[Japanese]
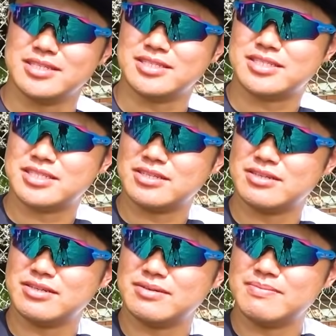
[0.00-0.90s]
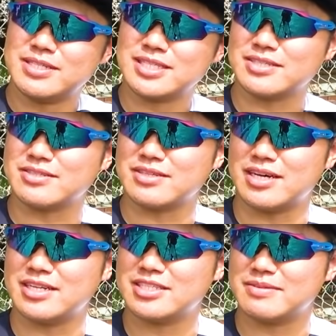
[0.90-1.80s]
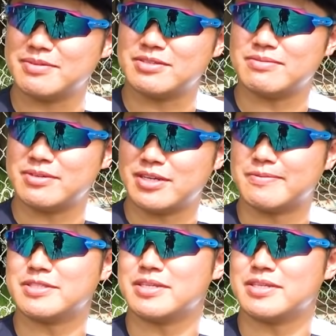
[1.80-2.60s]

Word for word: 一度マサ君と話してみるのもいいかも